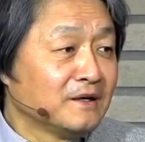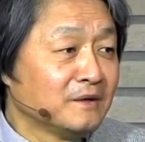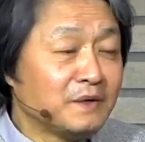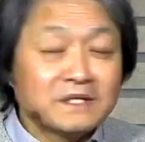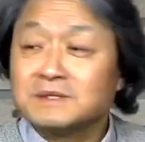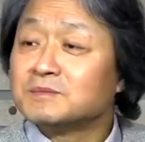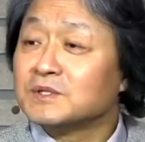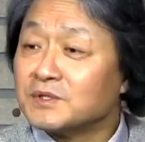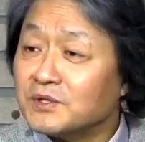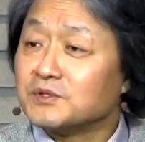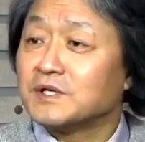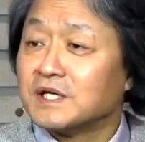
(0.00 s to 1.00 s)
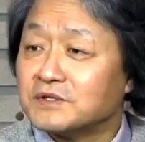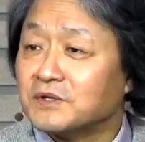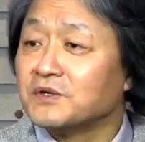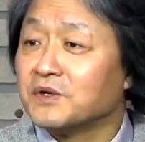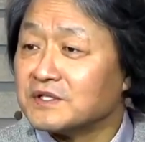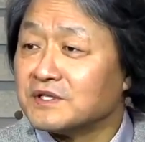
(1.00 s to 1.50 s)
회심은 철저하게
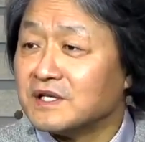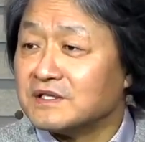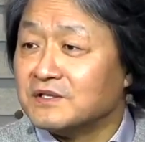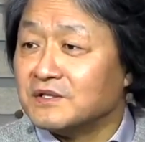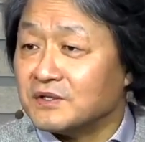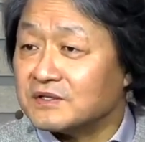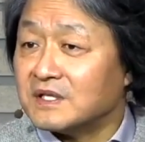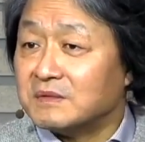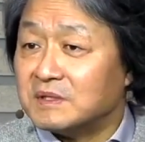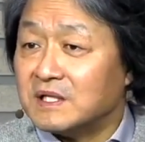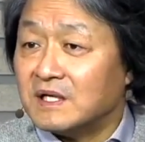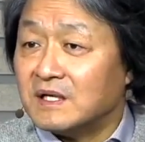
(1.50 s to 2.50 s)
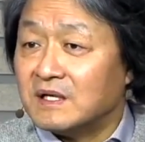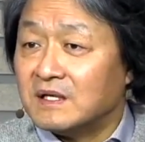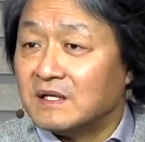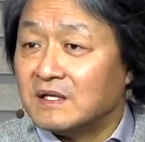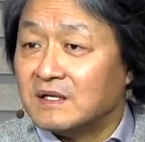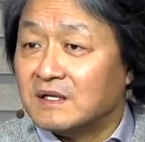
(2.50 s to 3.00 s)
성령께서 하시는 역사입니다.
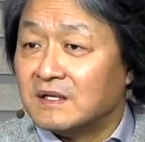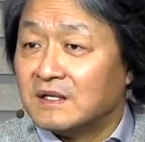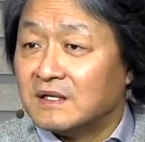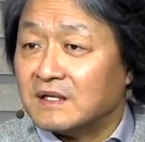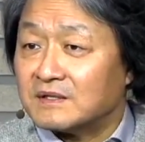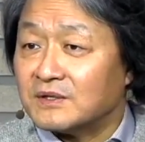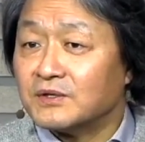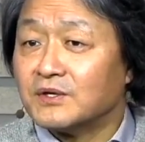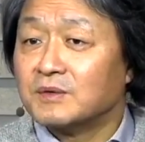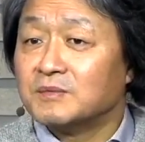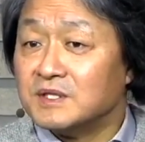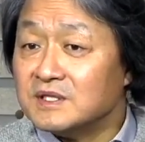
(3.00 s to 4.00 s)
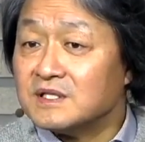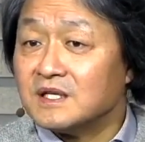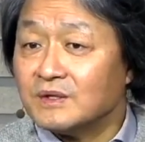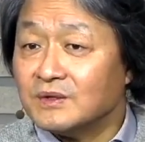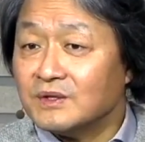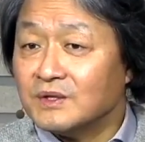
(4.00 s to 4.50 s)
그 성령님을
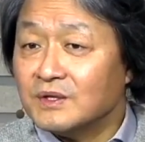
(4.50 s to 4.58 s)
의지하고